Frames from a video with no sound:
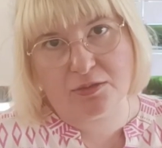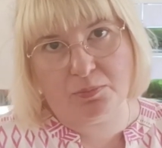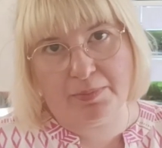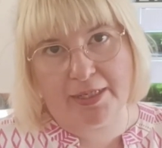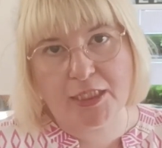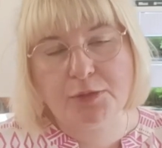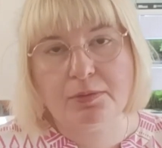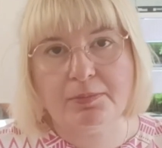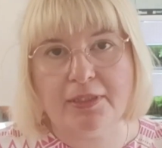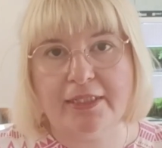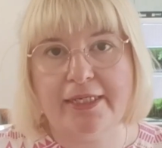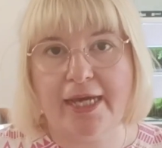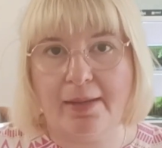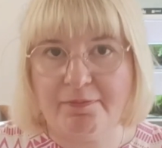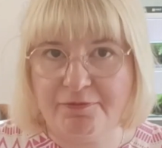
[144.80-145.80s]
zum Beispiel mit
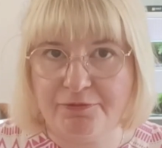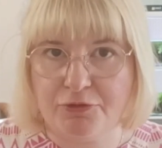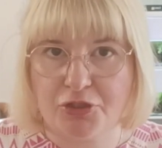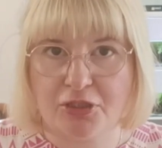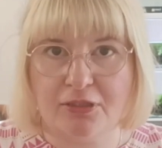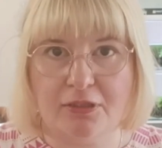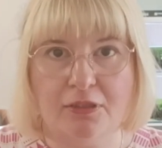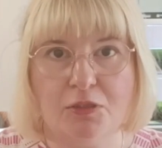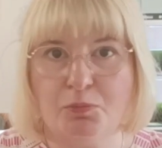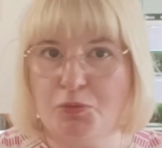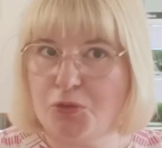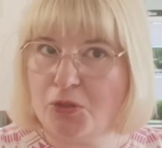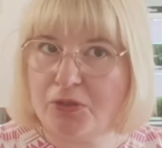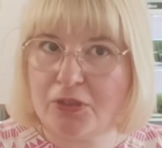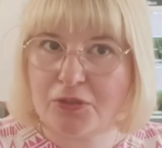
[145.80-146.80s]
Kampffischen, die es
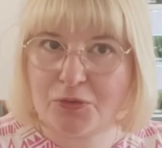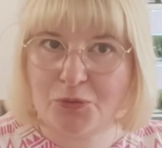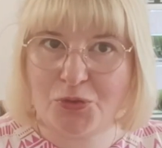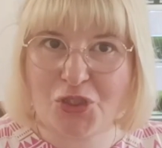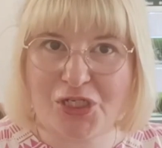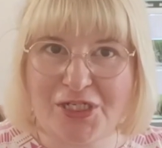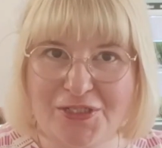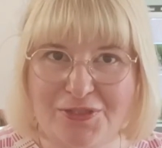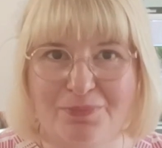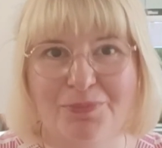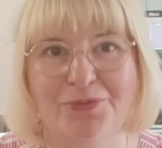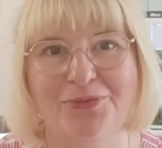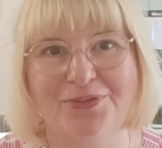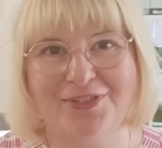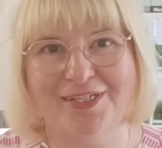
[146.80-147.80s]
besonders kuschelig
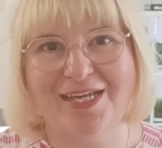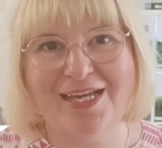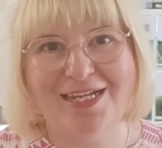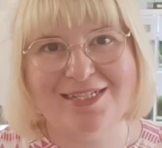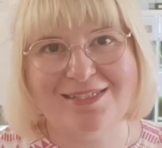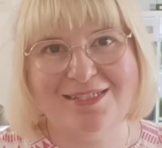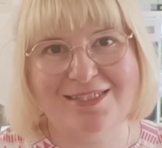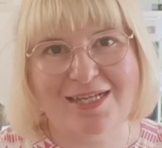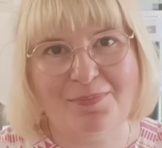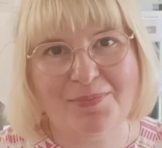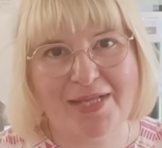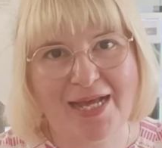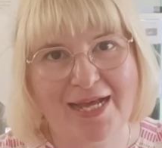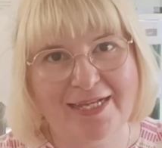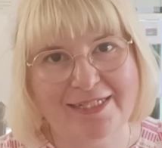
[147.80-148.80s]
mögen,
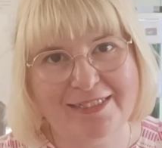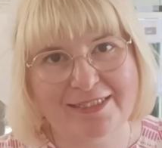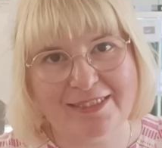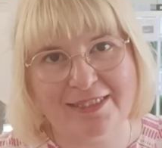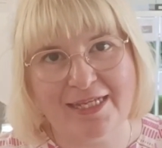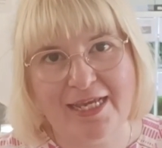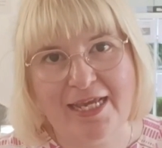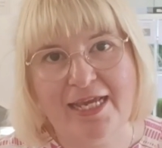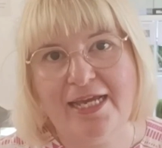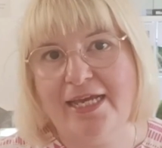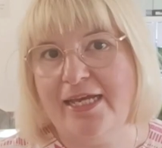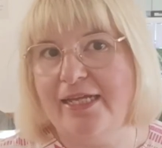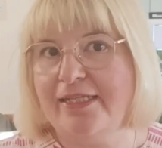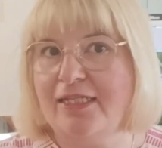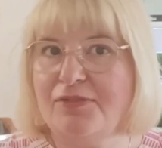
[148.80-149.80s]
zusammengehalten.
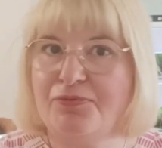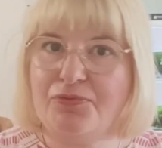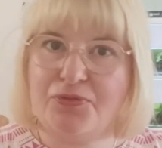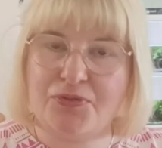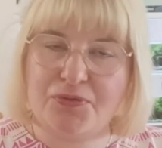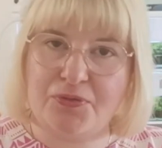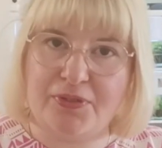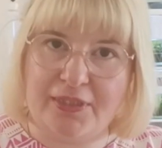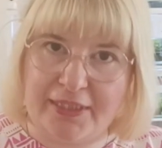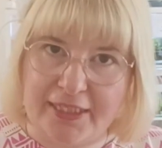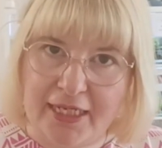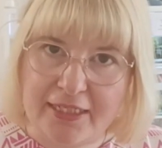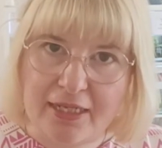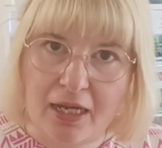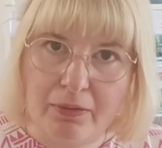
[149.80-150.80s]
Äh, das
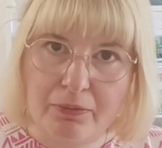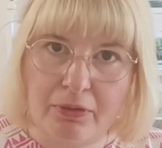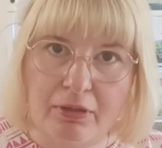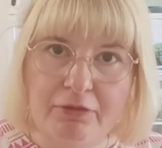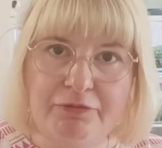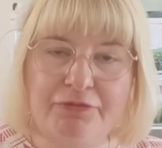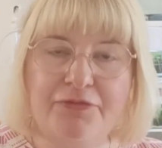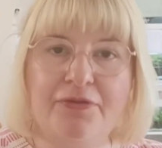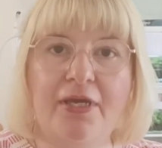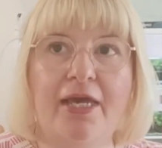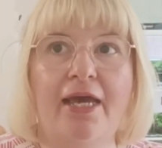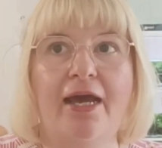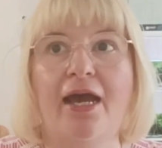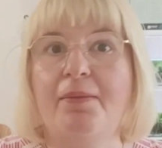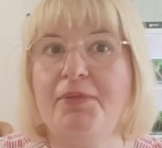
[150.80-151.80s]
funktioniert auch oft,
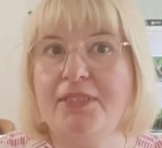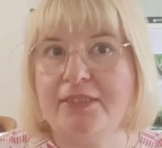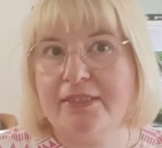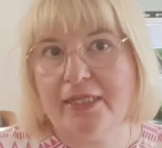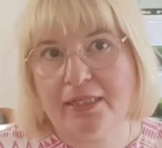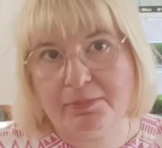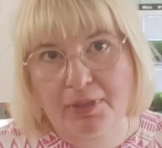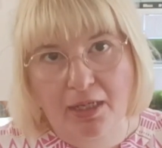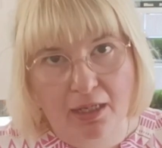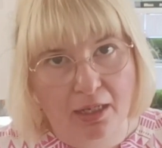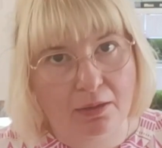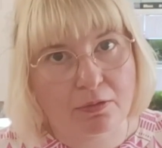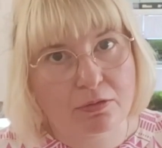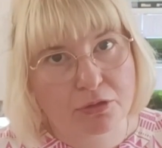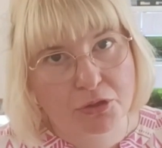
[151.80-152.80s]
habe ich selber
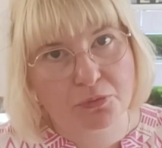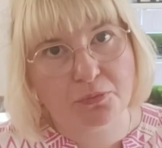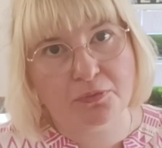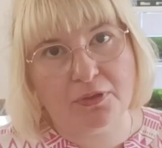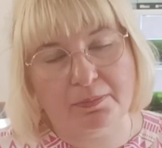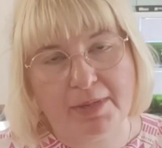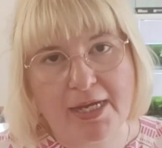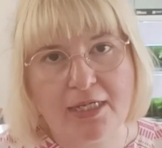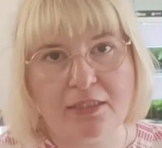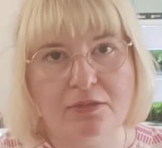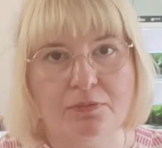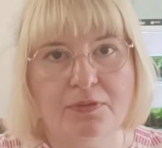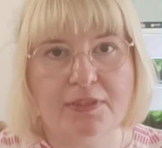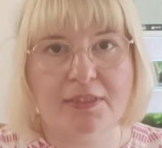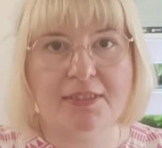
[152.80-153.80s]
auch schon gemacht,
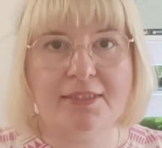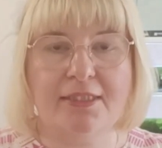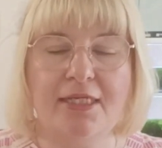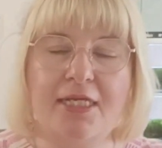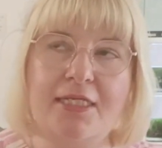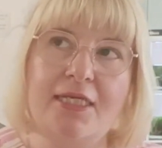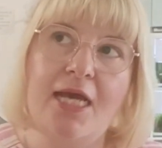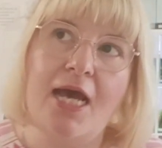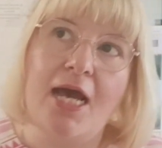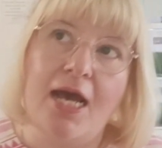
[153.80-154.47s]
so ist es nicht.